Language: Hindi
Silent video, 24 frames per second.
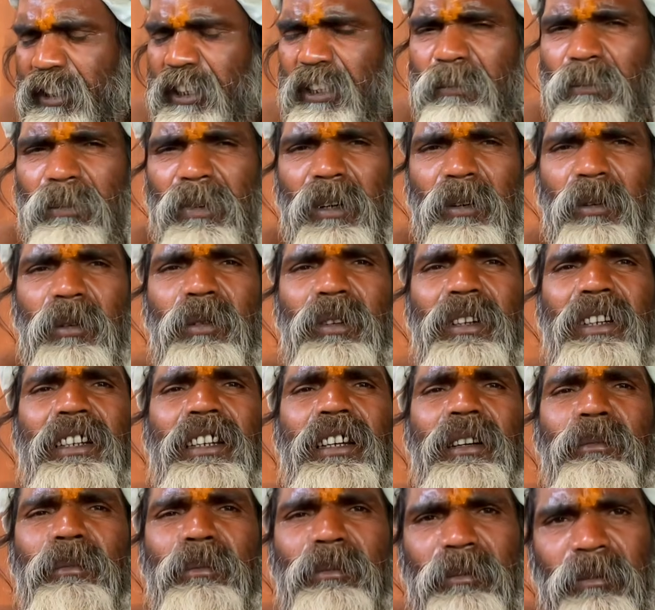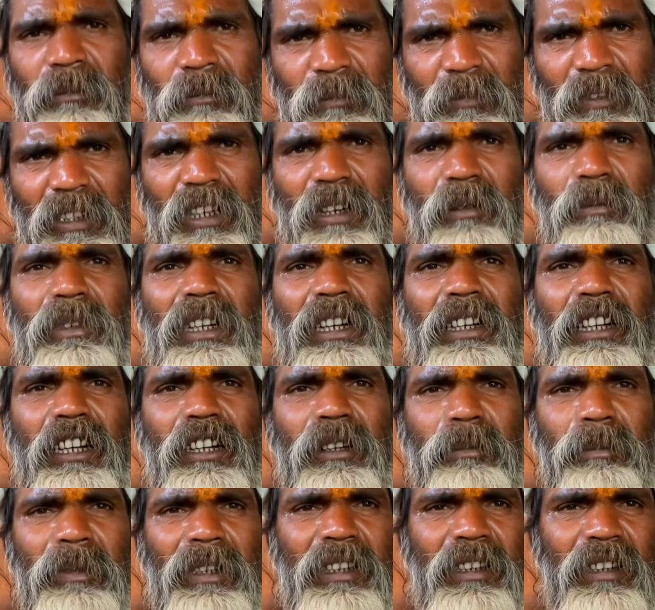कृपा हो गई हम नर्मदा
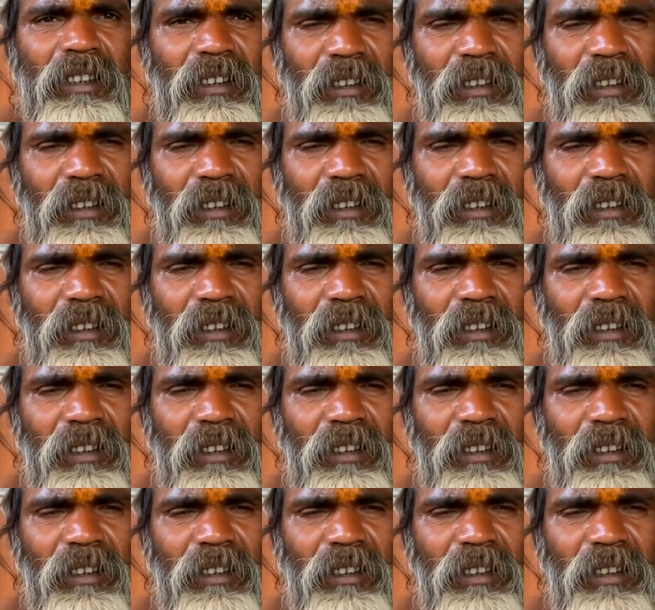तट थे